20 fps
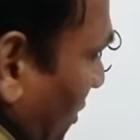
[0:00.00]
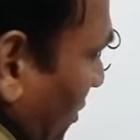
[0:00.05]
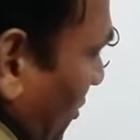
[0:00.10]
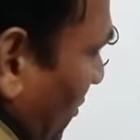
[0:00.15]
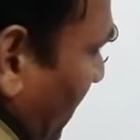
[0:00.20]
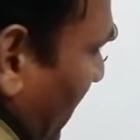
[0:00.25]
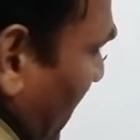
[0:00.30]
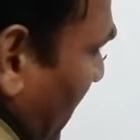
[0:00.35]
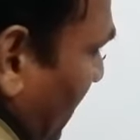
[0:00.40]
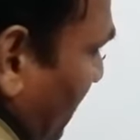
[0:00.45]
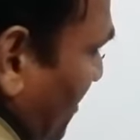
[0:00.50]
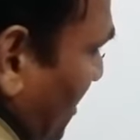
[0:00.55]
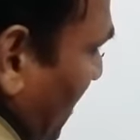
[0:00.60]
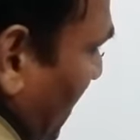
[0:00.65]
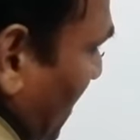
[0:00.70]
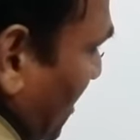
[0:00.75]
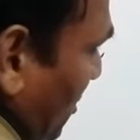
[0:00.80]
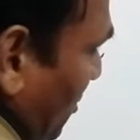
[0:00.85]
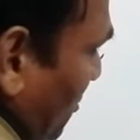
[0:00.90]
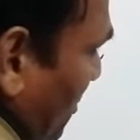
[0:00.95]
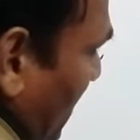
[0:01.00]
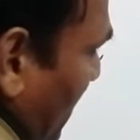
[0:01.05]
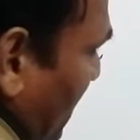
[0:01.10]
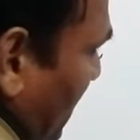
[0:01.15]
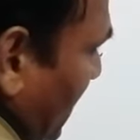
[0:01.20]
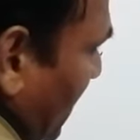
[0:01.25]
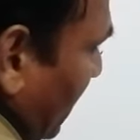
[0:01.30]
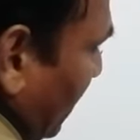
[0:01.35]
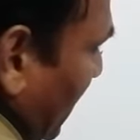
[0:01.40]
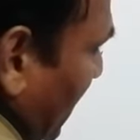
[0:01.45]
तो मैं आपसे कहता हूं
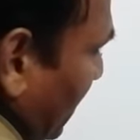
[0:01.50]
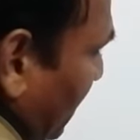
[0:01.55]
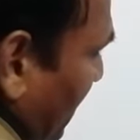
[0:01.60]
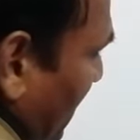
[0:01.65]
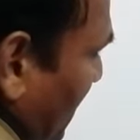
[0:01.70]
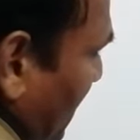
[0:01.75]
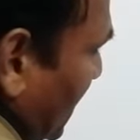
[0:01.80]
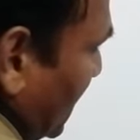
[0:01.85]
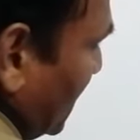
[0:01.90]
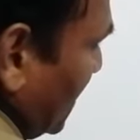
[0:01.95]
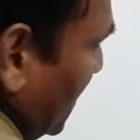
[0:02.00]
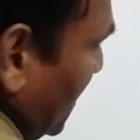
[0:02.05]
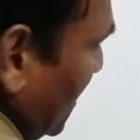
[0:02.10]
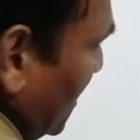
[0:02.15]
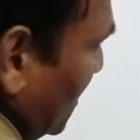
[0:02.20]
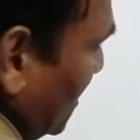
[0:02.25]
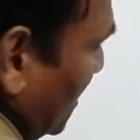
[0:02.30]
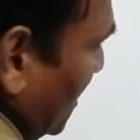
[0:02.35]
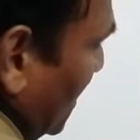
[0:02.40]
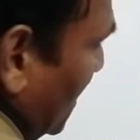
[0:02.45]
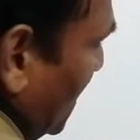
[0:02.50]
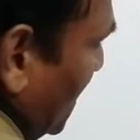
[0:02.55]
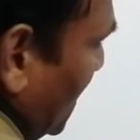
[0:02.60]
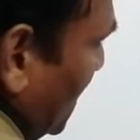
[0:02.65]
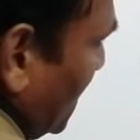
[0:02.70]
जैसे हमारे पास है सी एच थ्री